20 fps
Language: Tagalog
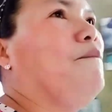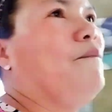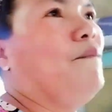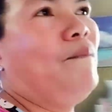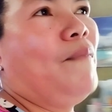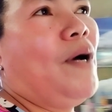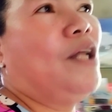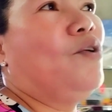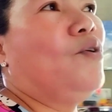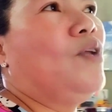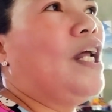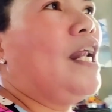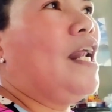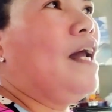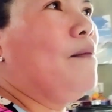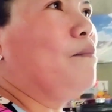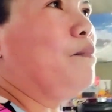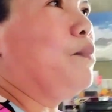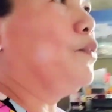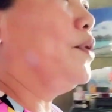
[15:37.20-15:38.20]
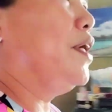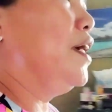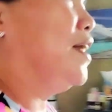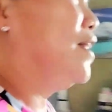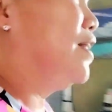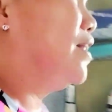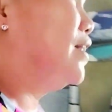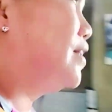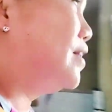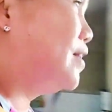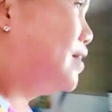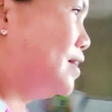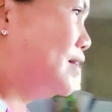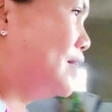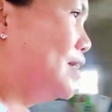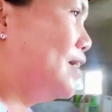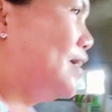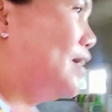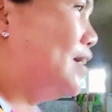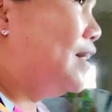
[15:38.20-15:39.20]
ano na lang po 'yan.
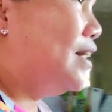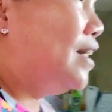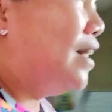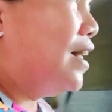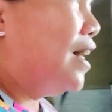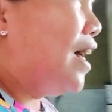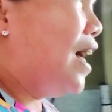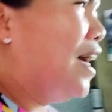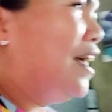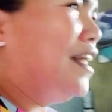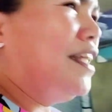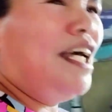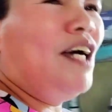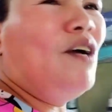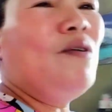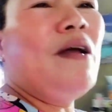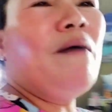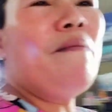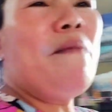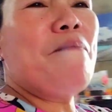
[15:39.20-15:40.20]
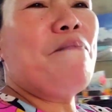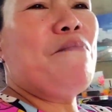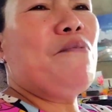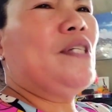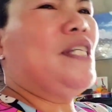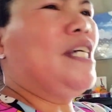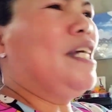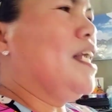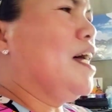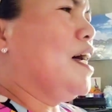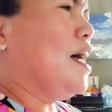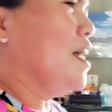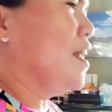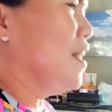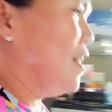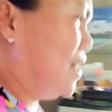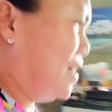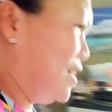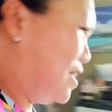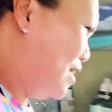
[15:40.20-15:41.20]
Ay ah, hindi ko naman po sila
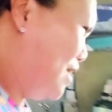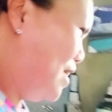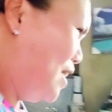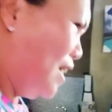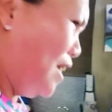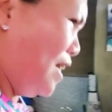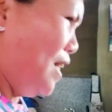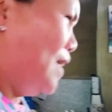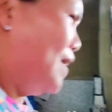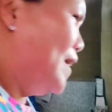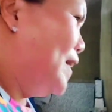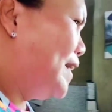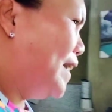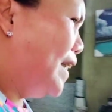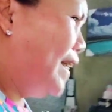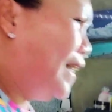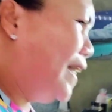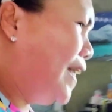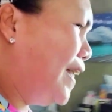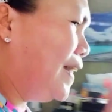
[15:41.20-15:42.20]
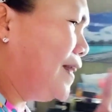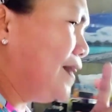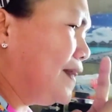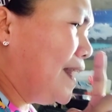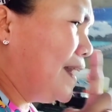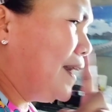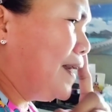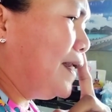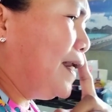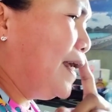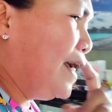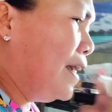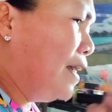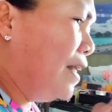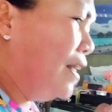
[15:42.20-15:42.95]
iniintindi